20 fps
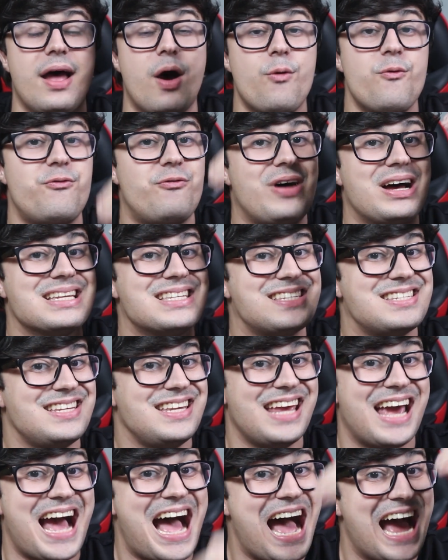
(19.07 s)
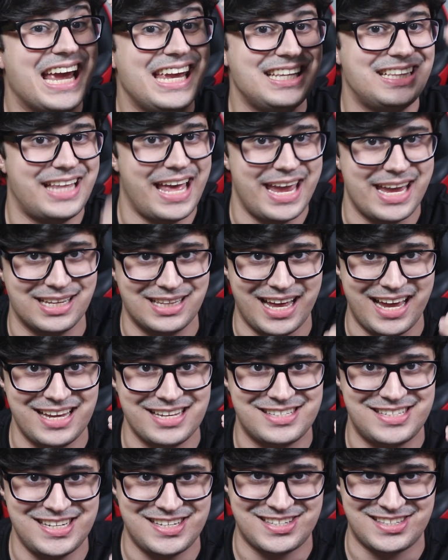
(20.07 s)
não fazia a ideia da
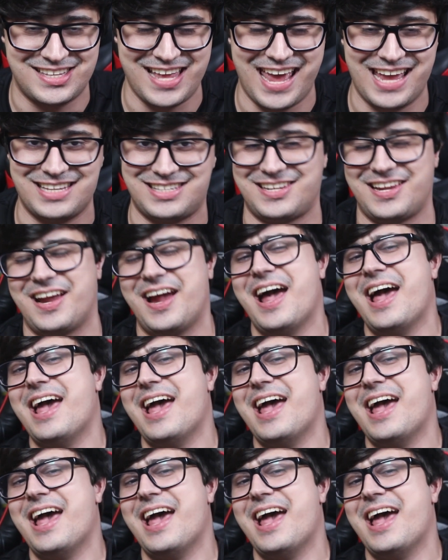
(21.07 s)
existência.